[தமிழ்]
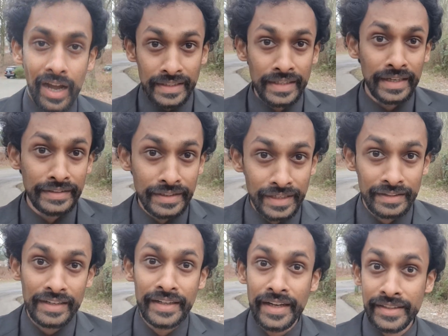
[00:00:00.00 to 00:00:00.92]
அதை நான் இந்த
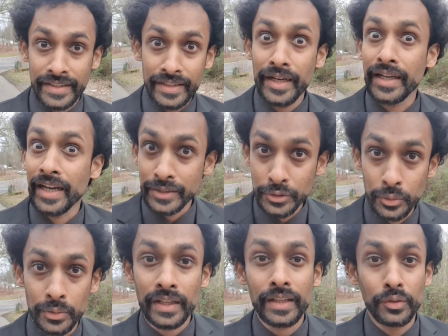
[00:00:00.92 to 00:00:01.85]
இடத்துல நேற்று தினம்
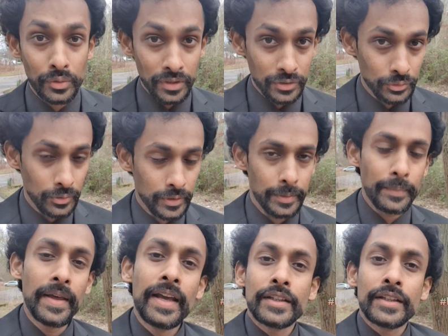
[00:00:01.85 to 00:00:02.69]
கற்றுக்கொண்டு அதை உங்களுக்கு சொல்கிறேன்